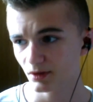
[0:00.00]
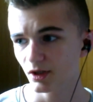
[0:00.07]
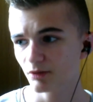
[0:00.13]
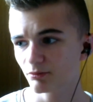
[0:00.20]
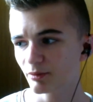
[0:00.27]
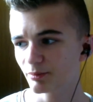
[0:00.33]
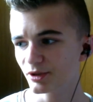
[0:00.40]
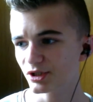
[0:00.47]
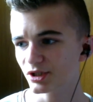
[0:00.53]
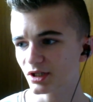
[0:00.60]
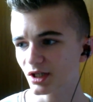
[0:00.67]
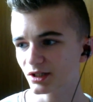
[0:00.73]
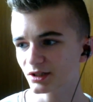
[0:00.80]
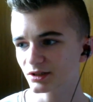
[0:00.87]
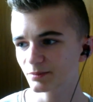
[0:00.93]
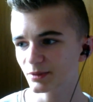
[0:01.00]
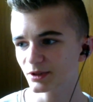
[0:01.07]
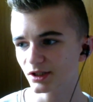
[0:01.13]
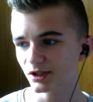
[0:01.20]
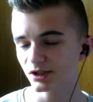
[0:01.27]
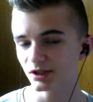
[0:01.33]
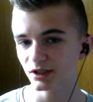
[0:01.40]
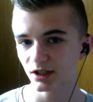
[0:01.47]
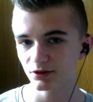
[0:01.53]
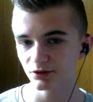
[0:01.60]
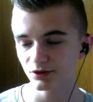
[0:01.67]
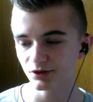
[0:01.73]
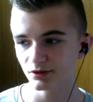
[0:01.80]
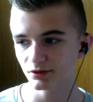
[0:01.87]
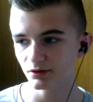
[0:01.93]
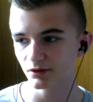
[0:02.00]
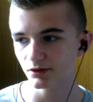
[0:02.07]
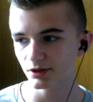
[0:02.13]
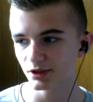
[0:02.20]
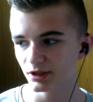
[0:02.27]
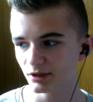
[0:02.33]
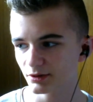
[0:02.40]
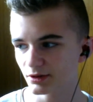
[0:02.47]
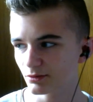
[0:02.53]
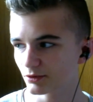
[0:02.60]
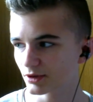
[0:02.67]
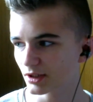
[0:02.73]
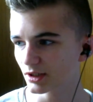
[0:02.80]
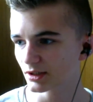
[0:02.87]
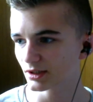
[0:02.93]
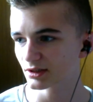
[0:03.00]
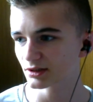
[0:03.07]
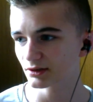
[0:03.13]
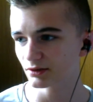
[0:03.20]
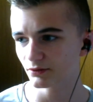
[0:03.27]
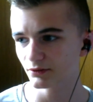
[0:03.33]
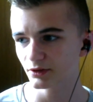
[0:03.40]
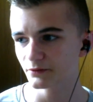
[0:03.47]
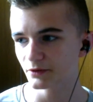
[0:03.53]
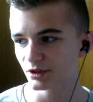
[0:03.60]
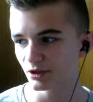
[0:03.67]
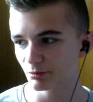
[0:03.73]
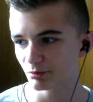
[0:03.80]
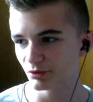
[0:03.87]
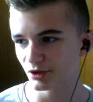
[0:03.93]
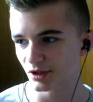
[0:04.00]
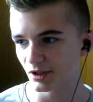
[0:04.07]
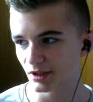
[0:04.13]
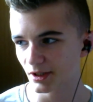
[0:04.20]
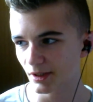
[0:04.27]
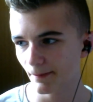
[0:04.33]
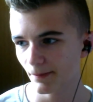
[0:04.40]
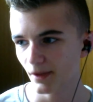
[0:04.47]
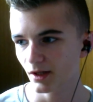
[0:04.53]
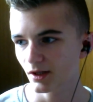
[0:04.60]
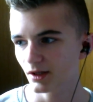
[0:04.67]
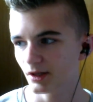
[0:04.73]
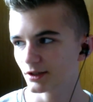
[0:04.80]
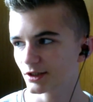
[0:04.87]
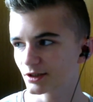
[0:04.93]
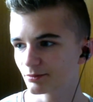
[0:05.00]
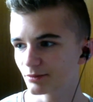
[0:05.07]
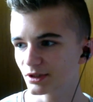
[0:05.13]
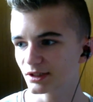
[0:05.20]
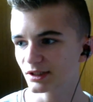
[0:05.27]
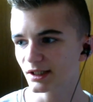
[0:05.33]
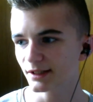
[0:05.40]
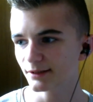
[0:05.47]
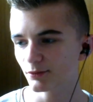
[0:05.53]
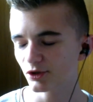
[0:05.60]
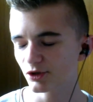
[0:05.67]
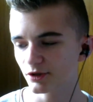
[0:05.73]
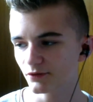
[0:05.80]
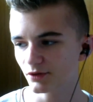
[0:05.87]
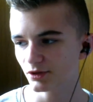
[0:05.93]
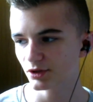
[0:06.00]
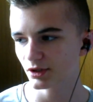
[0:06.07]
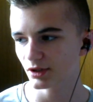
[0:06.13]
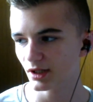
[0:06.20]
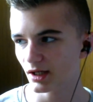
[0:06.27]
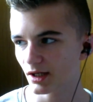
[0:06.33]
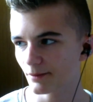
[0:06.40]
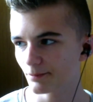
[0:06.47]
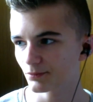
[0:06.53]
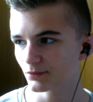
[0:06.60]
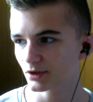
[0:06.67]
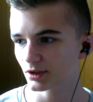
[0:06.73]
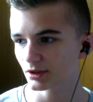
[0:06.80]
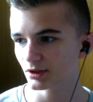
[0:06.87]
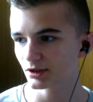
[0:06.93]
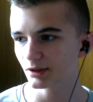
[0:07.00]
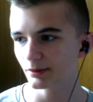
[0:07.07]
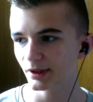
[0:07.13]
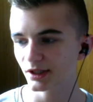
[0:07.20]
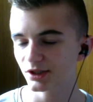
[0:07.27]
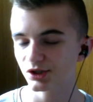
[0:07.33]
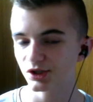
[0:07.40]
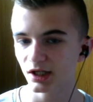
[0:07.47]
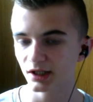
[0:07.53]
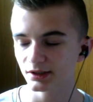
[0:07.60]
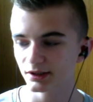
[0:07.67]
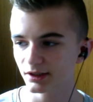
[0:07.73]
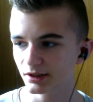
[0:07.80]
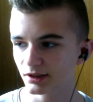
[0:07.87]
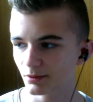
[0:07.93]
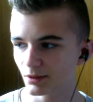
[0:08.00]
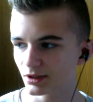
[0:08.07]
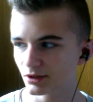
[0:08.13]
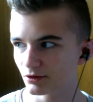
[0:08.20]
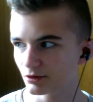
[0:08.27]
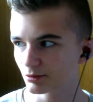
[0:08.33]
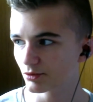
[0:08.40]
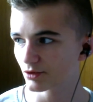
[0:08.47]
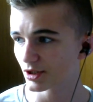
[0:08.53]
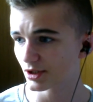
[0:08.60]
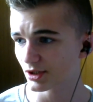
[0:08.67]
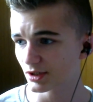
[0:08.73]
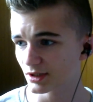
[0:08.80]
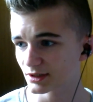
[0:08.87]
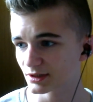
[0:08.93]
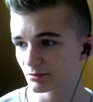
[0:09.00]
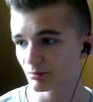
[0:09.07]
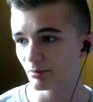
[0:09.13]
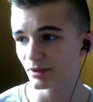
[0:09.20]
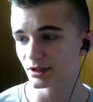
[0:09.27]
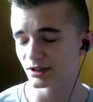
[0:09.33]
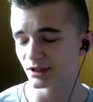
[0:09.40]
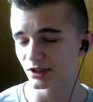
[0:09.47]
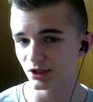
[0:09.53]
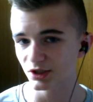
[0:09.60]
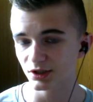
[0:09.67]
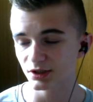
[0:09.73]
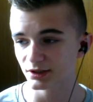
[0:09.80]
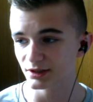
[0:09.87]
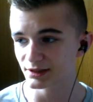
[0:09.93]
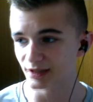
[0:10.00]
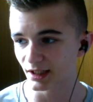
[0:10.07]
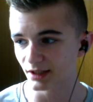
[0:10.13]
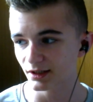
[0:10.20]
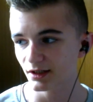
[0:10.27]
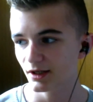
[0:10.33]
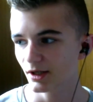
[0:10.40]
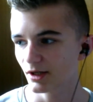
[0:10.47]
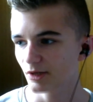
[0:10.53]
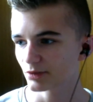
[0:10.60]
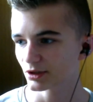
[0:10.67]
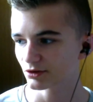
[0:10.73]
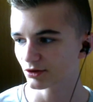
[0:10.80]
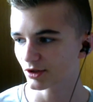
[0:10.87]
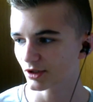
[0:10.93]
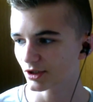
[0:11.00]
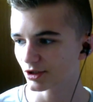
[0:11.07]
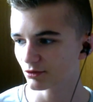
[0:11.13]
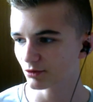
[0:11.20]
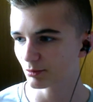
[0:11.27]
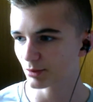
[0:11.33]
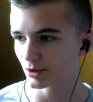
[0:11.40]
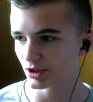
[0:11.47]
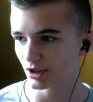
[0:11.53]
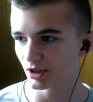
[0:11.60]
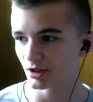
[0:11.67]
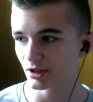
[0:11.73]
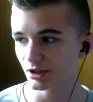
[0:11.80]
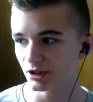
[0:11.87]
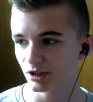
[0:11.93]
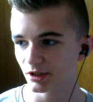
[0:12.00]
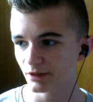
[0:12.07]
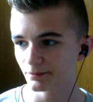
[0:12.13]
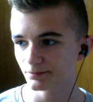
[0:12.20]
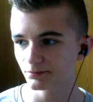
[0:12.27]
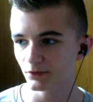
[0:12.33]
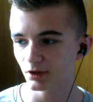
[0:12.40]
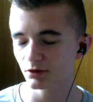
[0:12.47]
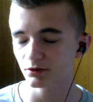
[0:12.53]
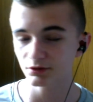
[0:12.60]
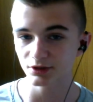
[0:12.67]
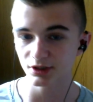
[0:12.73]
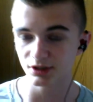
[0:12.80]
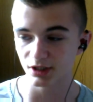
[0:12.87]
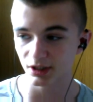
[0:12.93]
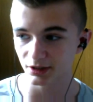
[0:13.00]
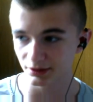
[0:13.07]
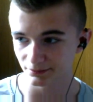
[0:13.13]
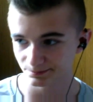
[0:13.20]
po pierwsze tak, jest beznadziejna jakość, gorzej się tam streamuje, jest o wiele większe opóźnienie, jest mniej możliwości na tych, nie ma jakichś ankiet, nie ma tego typu rzeczy, jest beznadziejny design, przez to źle się to pisze, źle się mm, ogląda czat.